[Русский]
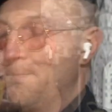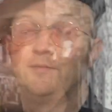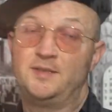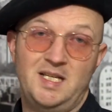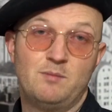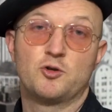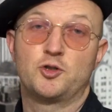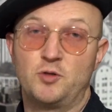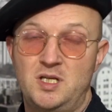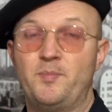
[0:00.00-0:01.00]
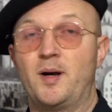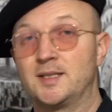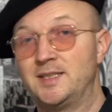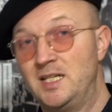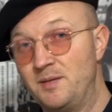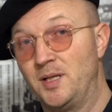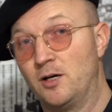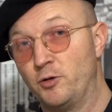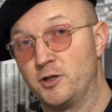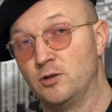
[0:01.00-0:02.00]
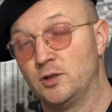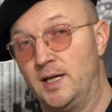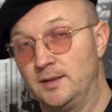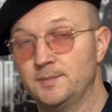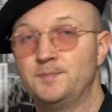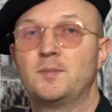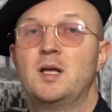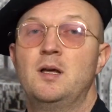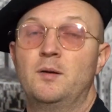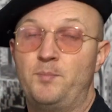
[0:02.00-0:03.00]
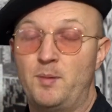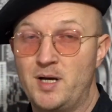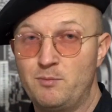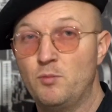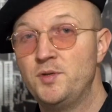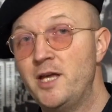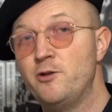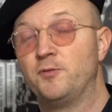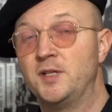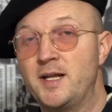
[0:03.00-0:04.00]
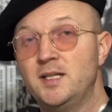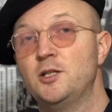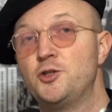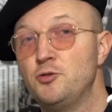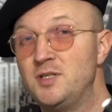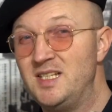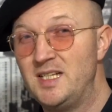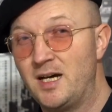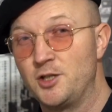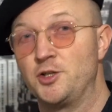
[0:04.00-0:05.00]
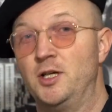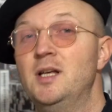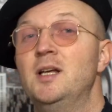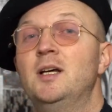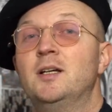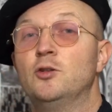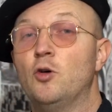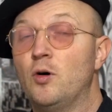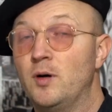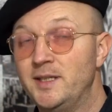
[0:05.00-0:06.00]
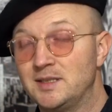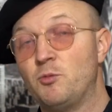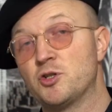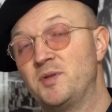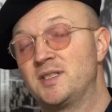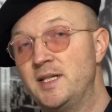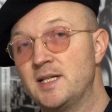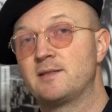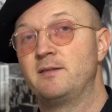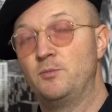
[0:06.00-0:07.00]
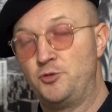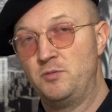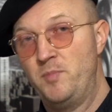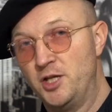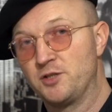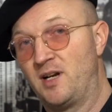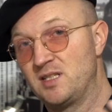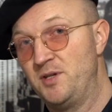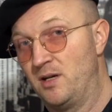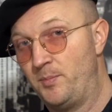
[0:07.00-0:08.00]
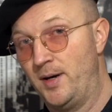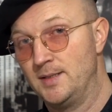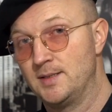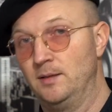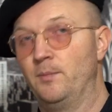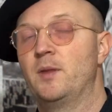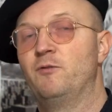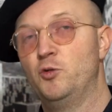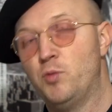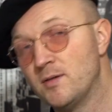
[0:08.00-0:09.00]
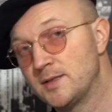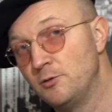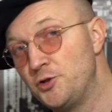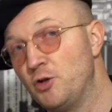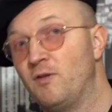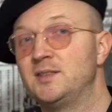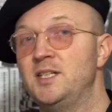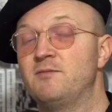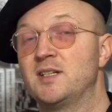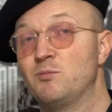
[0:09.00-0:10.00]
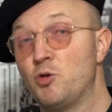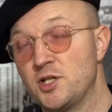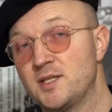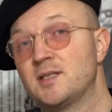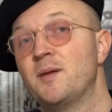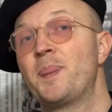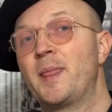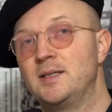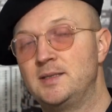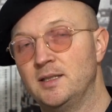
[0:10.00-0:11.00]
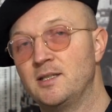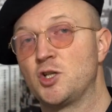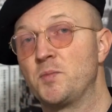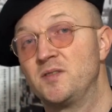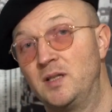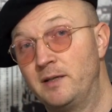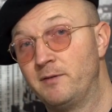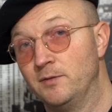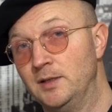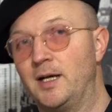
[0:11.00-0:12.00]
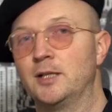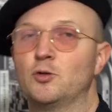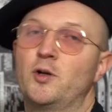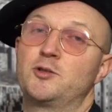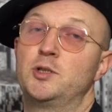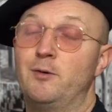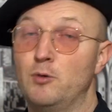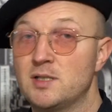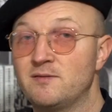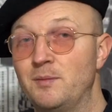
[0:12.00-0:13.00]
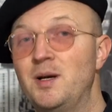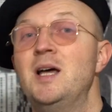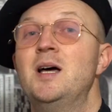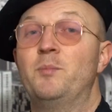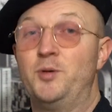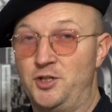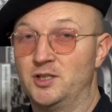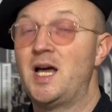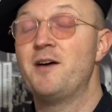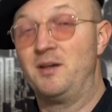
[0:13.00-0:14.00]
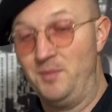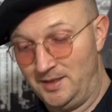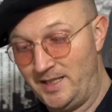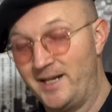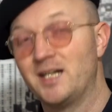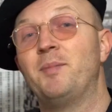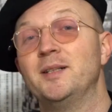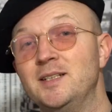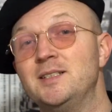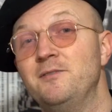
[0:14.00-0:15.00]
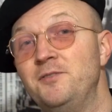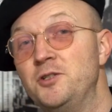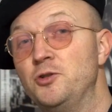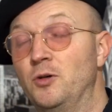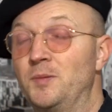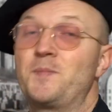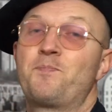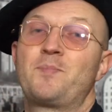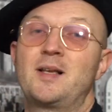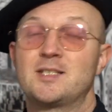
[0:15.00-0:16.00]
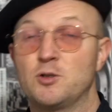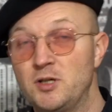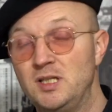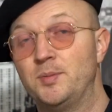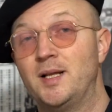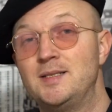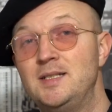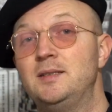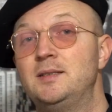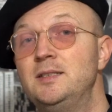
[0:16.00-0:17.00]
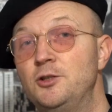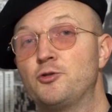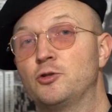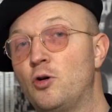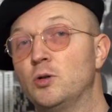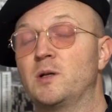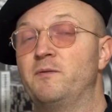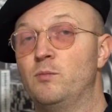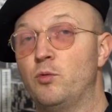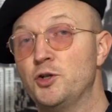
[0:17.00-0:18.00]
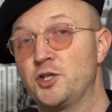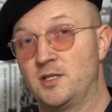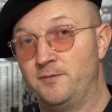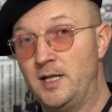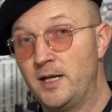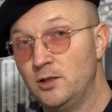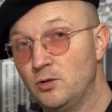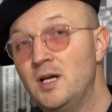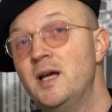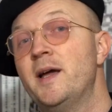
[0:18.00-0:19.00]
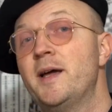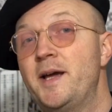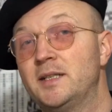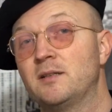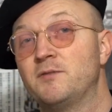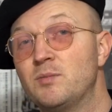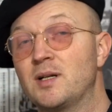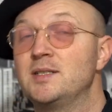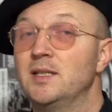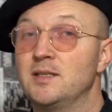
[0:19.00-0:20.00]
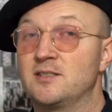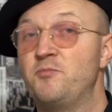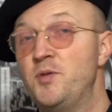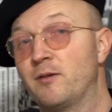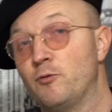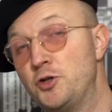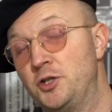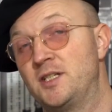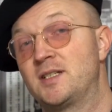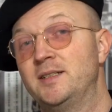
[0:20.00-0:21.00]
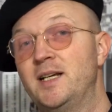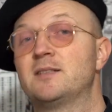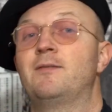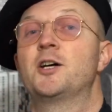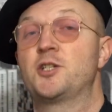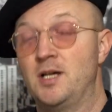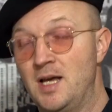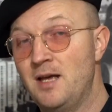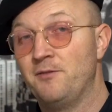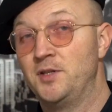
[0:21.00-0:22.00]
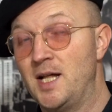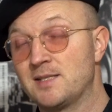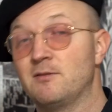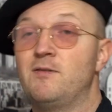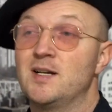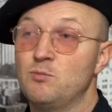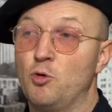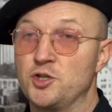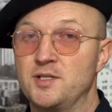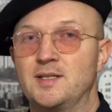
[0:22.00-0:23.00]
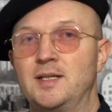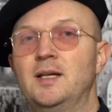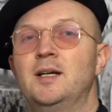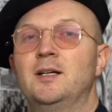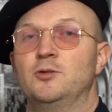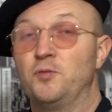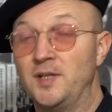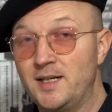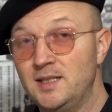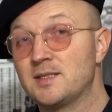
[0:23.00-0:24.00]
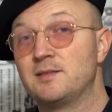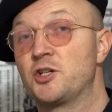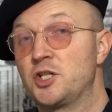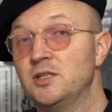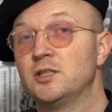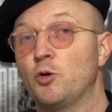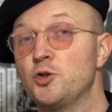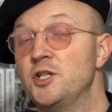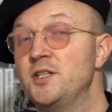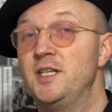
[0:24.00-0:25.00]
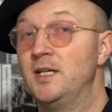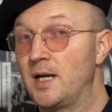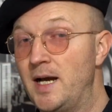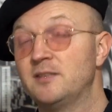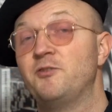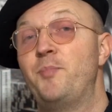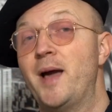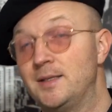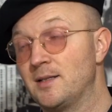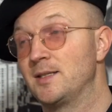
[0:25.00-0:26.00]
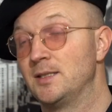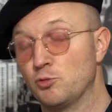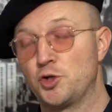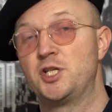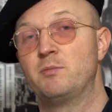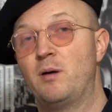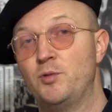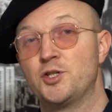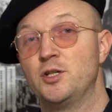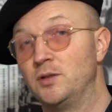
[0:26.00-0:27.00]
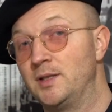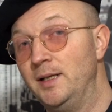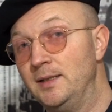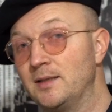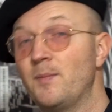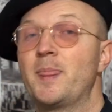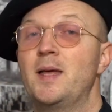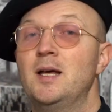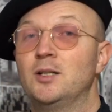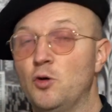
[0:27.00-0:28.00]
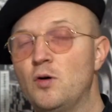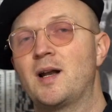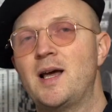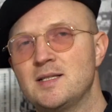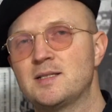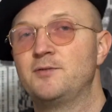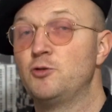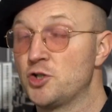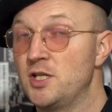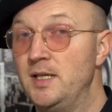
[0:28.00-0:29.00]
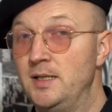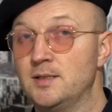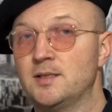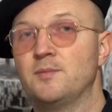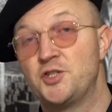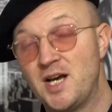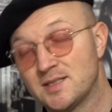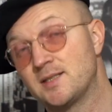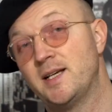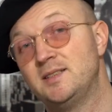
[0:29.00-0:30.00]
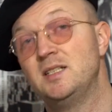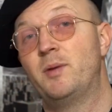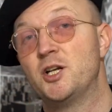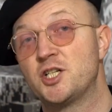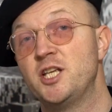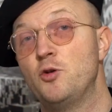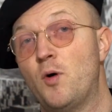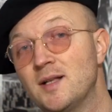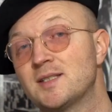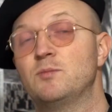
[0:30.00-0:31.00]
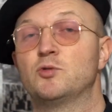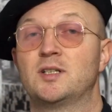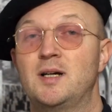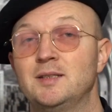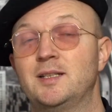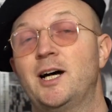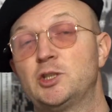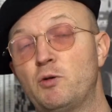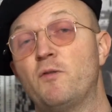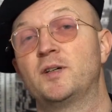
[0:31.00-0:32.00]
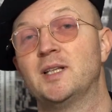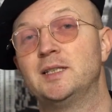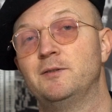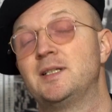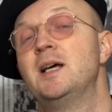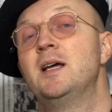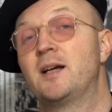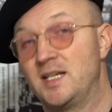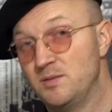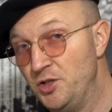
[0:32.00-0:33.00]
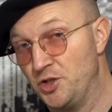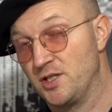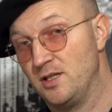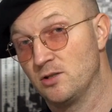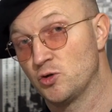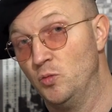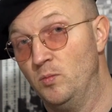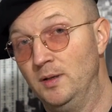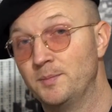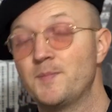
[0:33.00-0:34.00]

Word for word: Все мунштуки показали неплохой результат. По моему мнению, Флорида чуть ярче, но это может быть следствием чуть меньшего размера пасти. В любом случае, у вас есть возможность сделать собственные выводы, которые я с удовольствием почитаю в комментариях под этим видео. Стоит ли платить 1000 долларов и больше за Флориду, этот выбор делается в первую очередь исходя из ваших финансовых возможностей – но Флорида совершенно точно не играет в 5 раз лучше, чем обычный Оттолинг. Но разница все же есть. Часто за эти небольшие нюансы музыканты готовы выкладывать космические суммы.